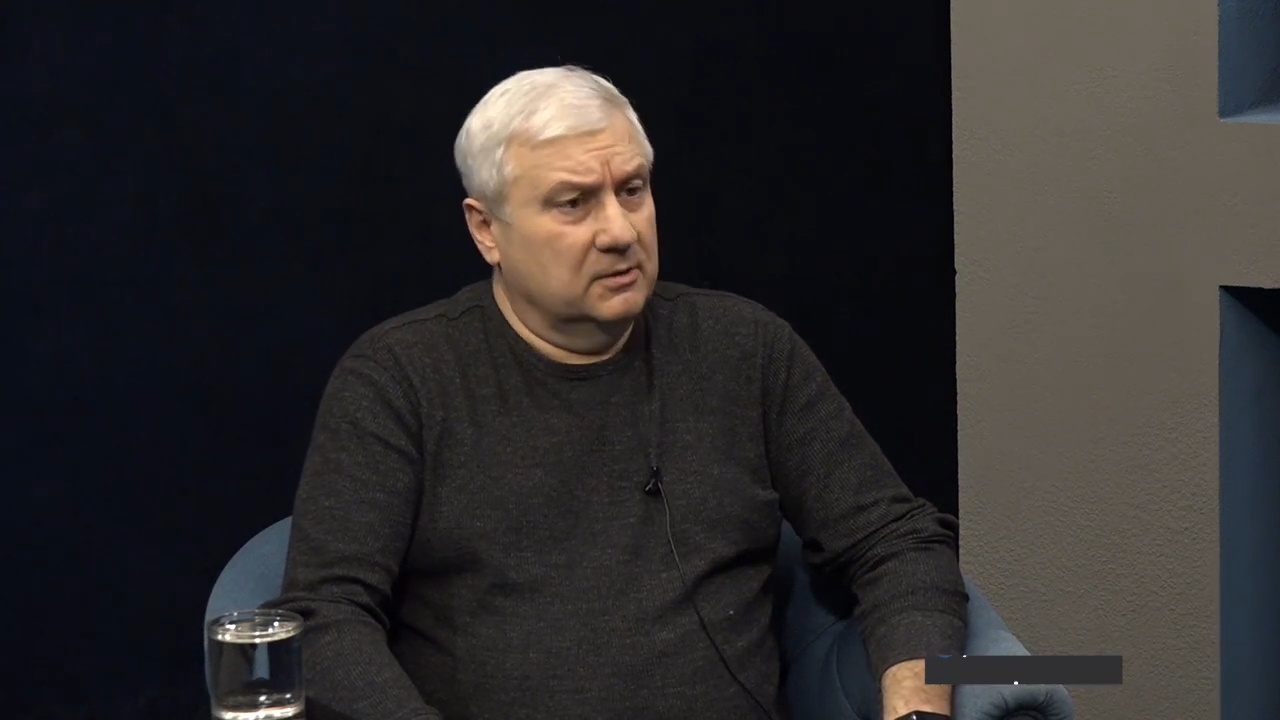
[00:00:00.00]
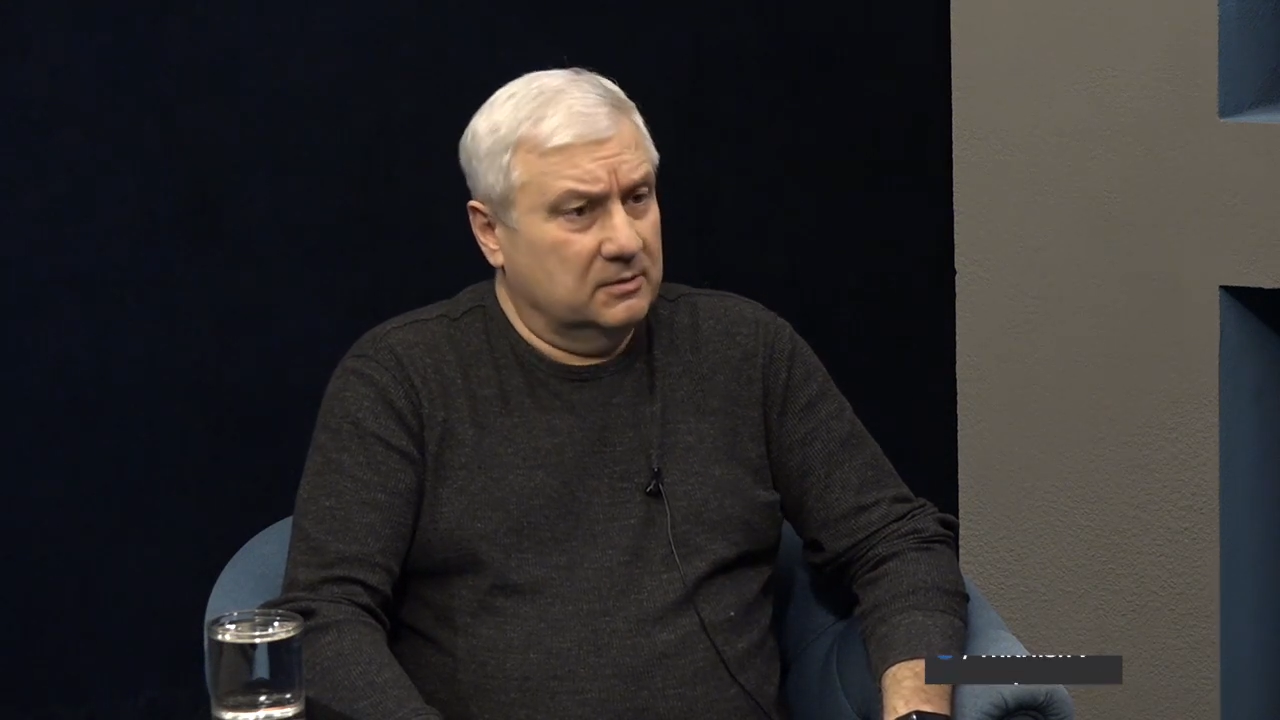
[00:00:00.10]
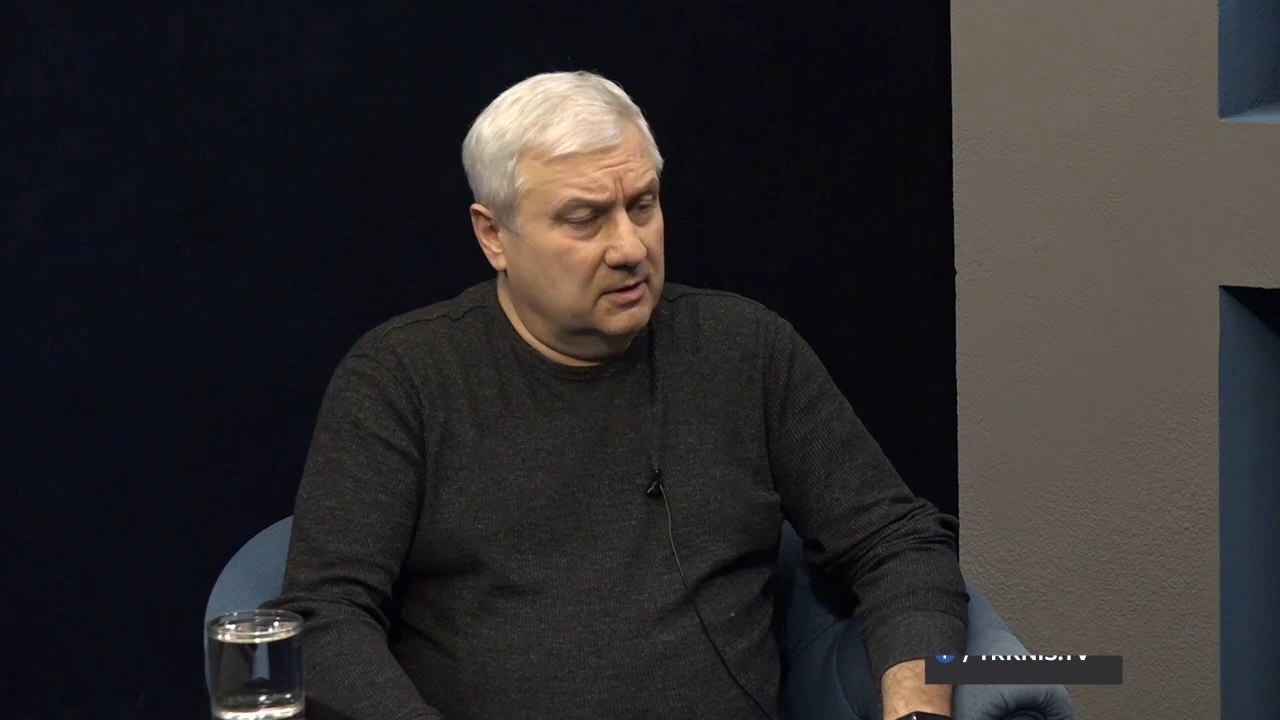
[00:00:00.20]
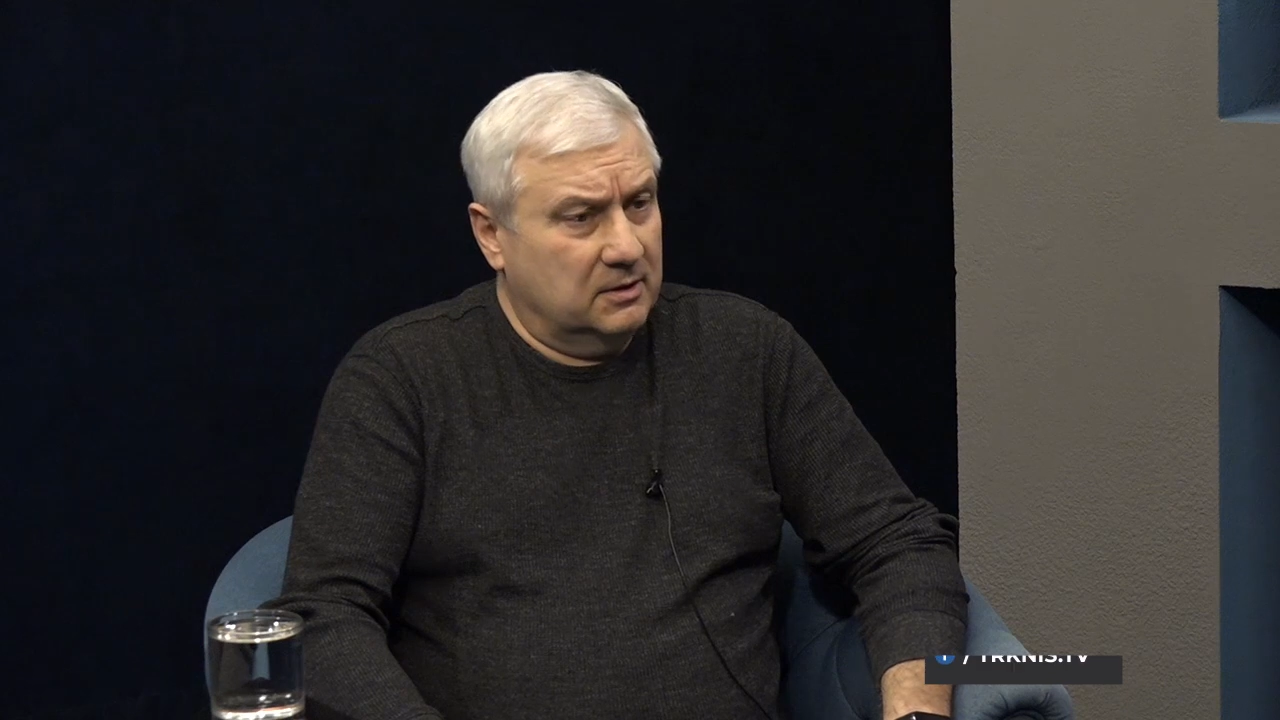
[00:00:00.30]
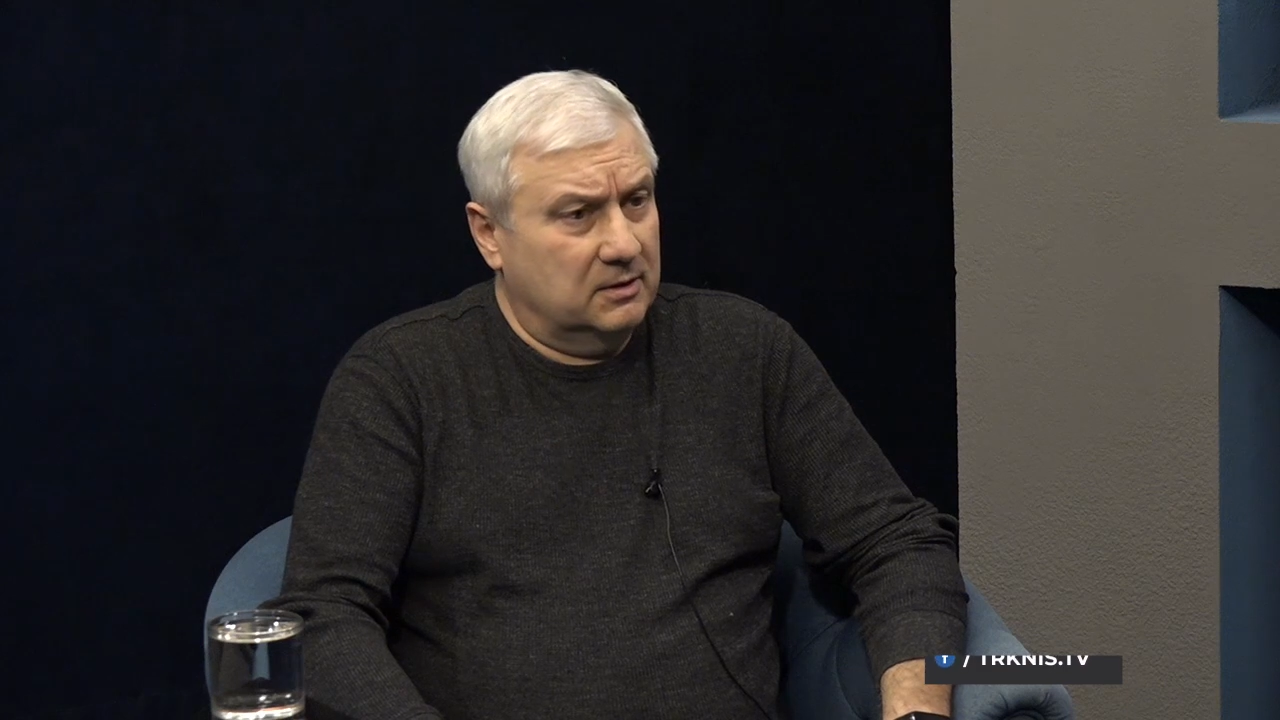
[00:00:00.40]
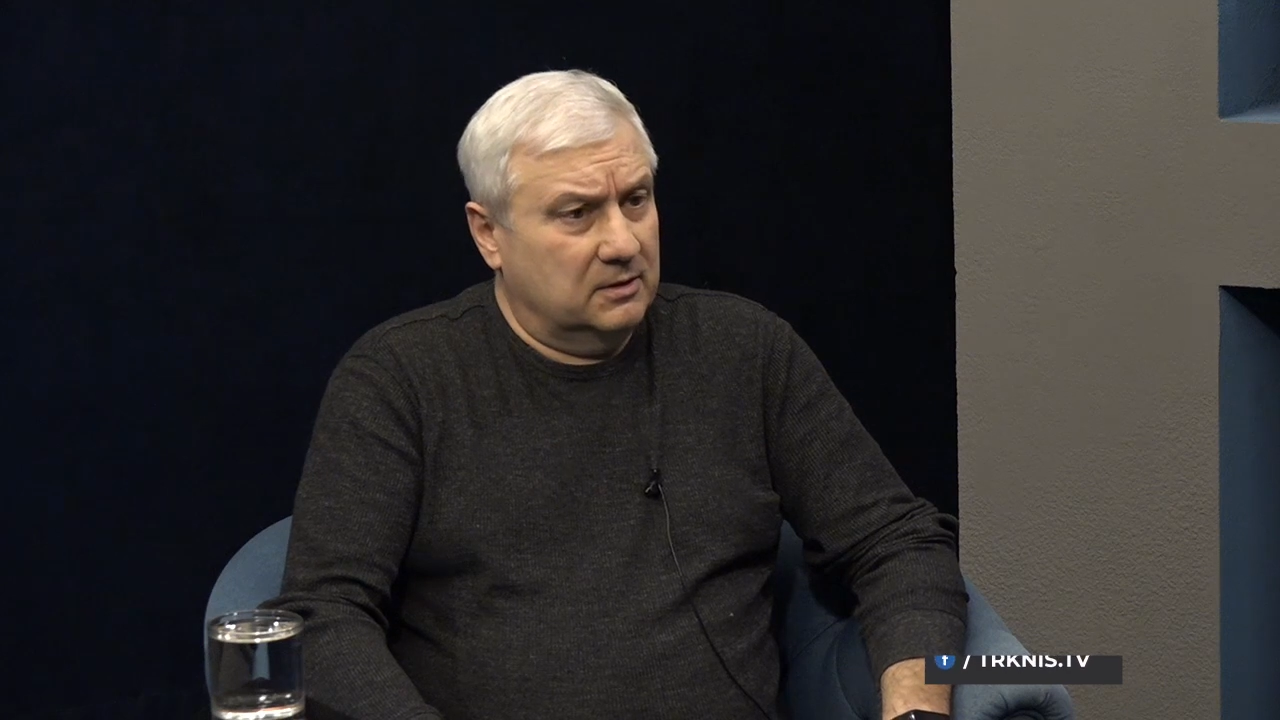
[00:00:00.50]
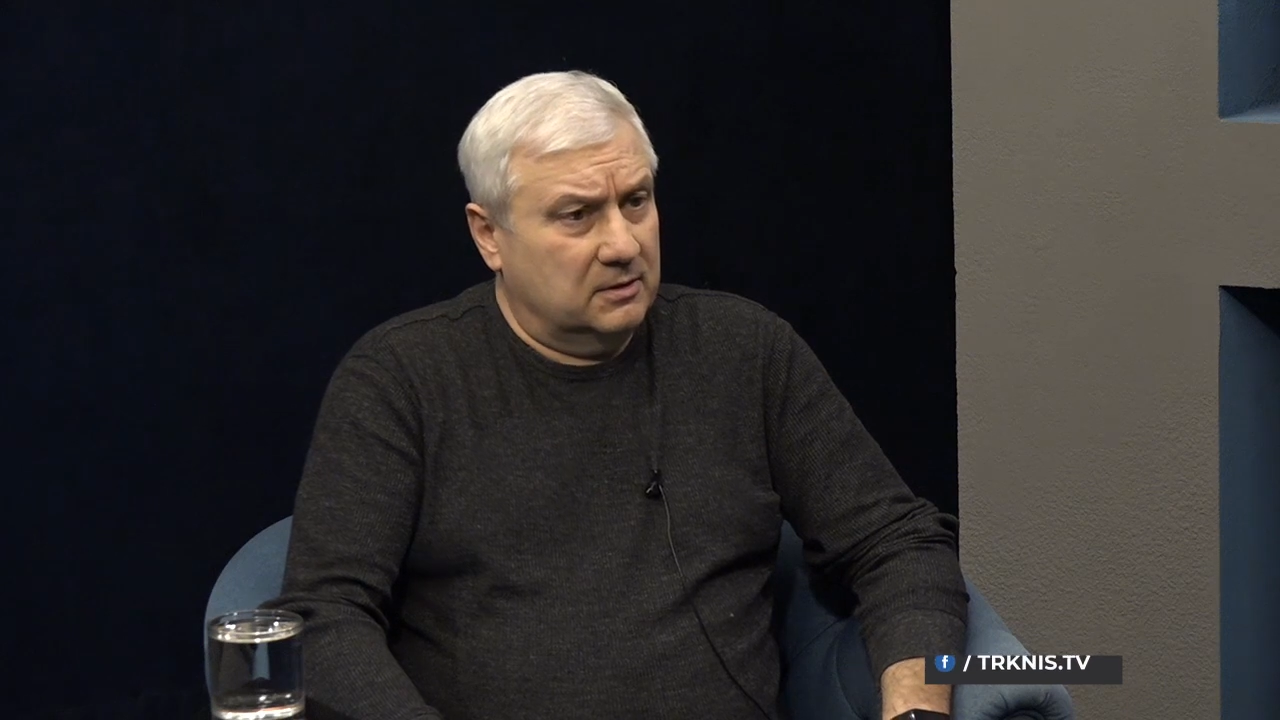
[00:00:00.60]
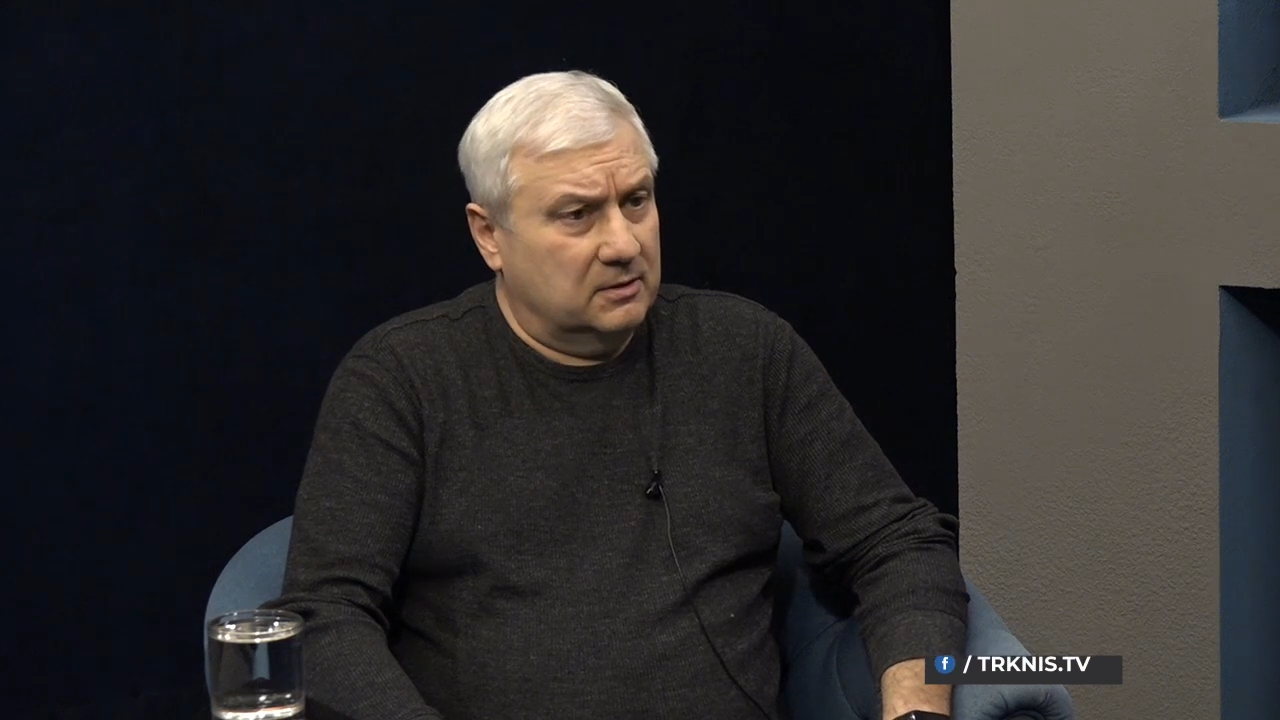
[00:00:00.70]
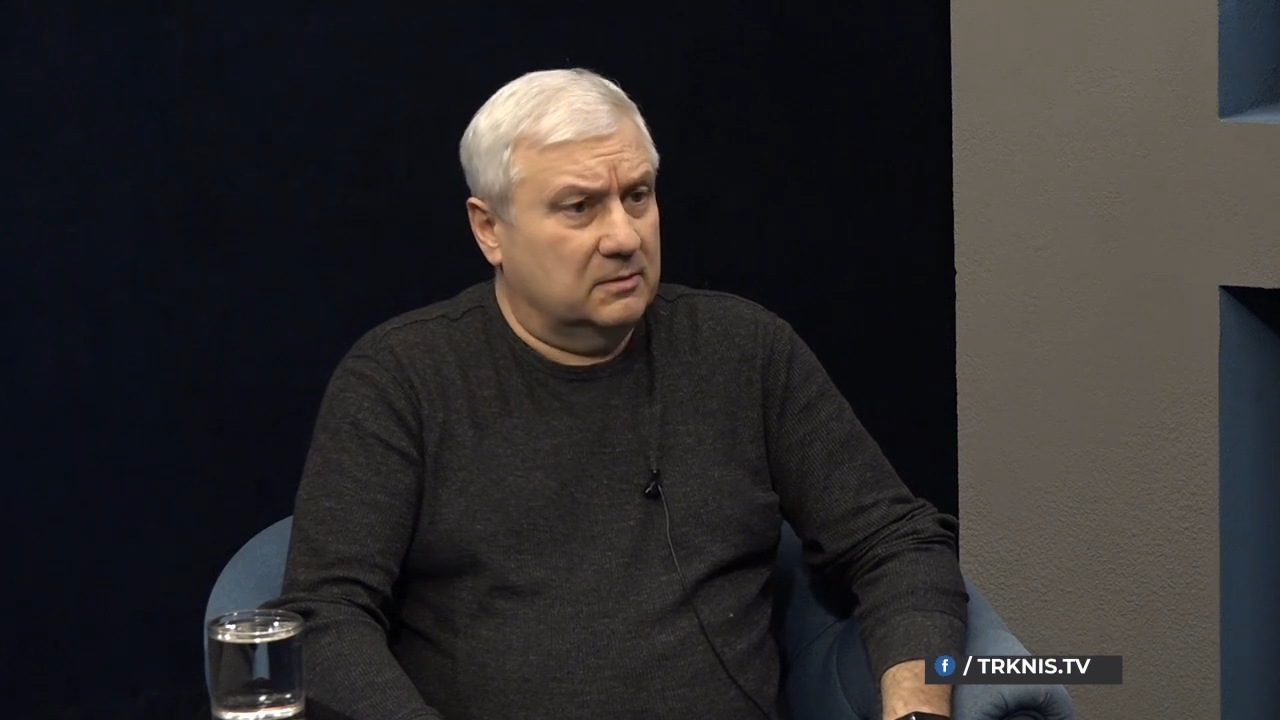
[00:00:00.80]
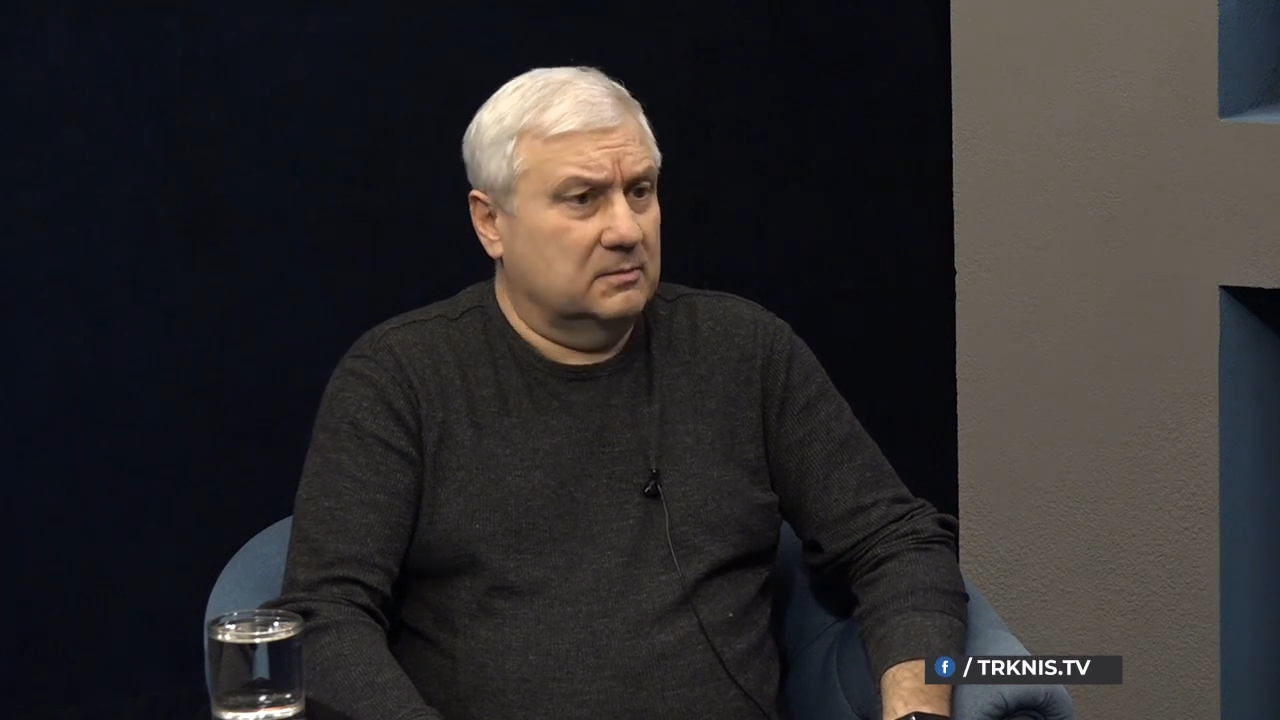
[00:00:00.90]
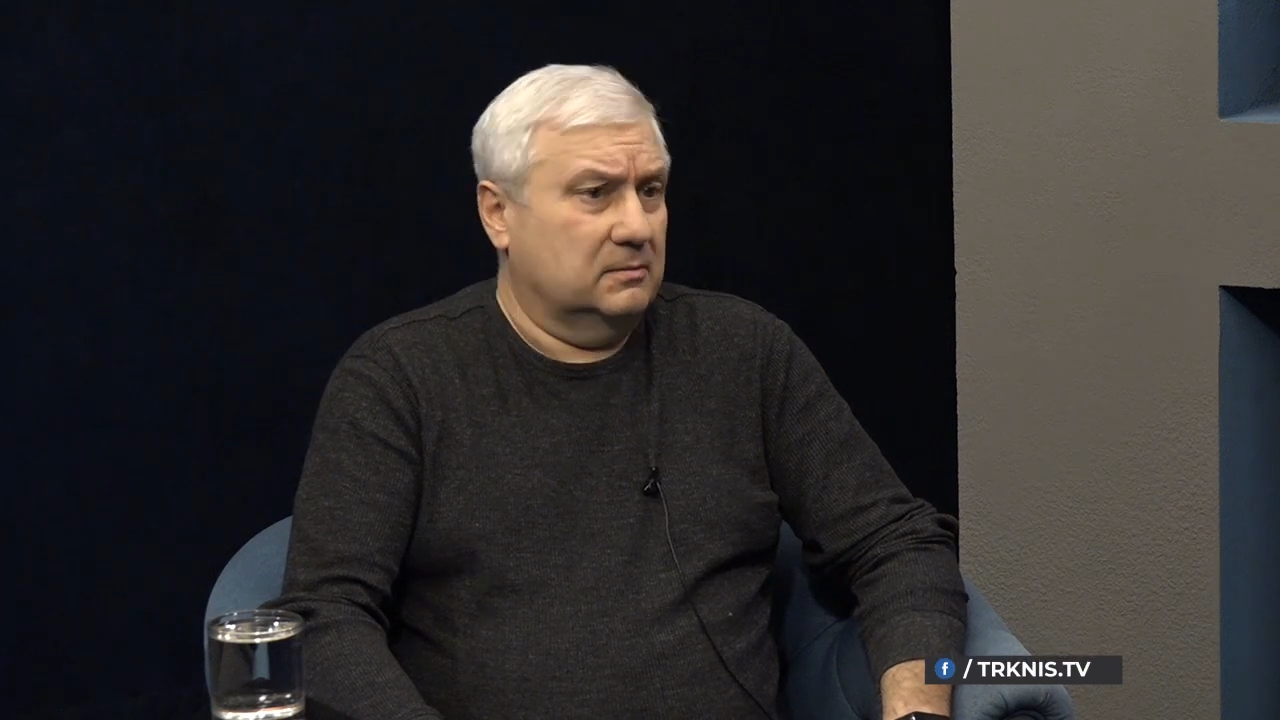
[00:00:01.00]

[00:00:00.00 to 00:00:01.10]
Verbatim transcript: на